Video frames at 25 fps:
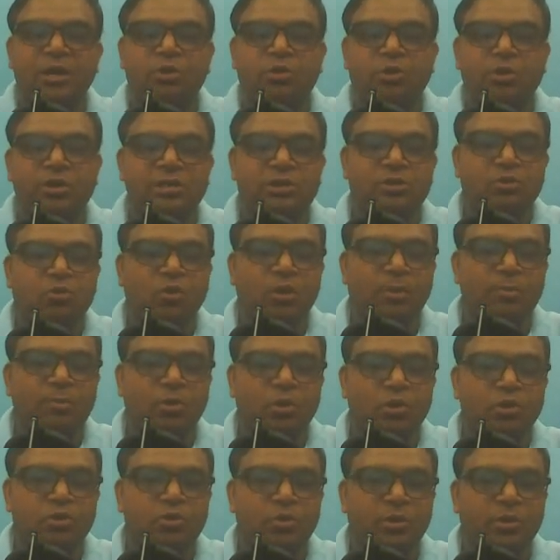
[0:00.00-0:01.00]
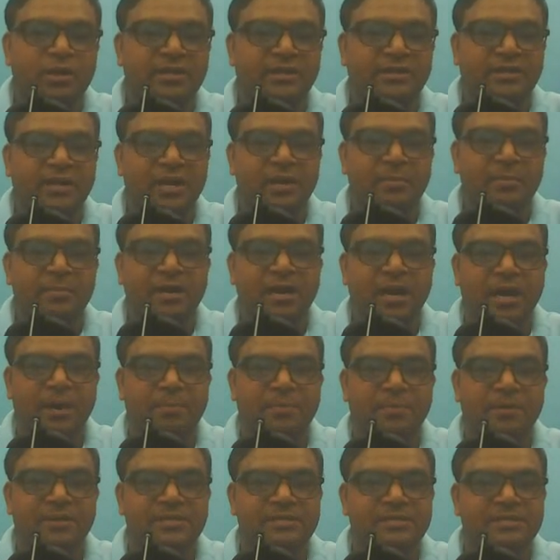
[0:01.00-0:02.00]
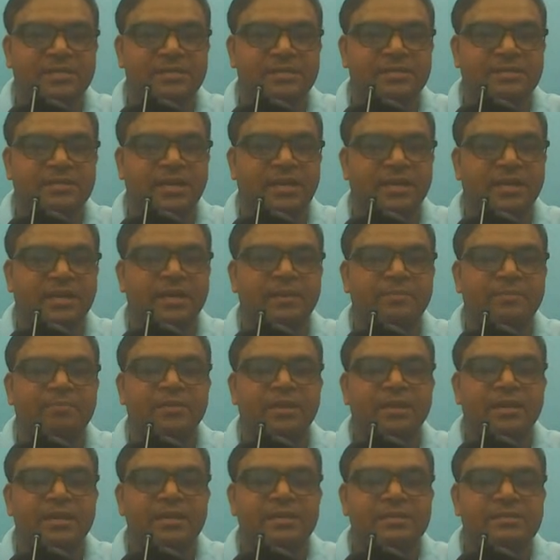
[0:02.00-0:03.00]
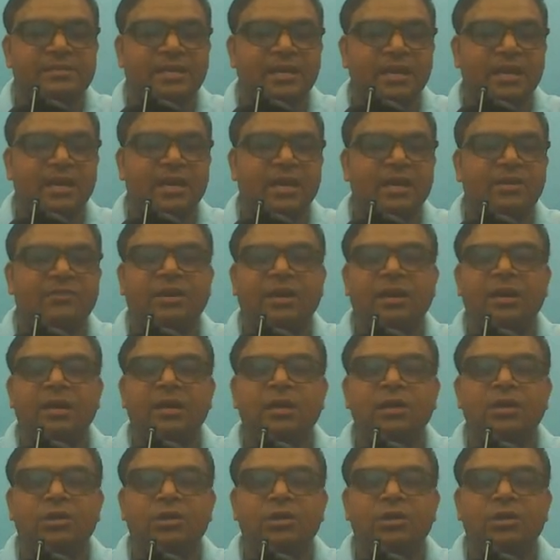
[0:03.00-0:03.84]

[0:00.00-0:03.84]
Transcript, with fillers: तो इसको हम लोग जो है डिटेल में यहाँ पर डिस्कस करेंगे इसके अलावा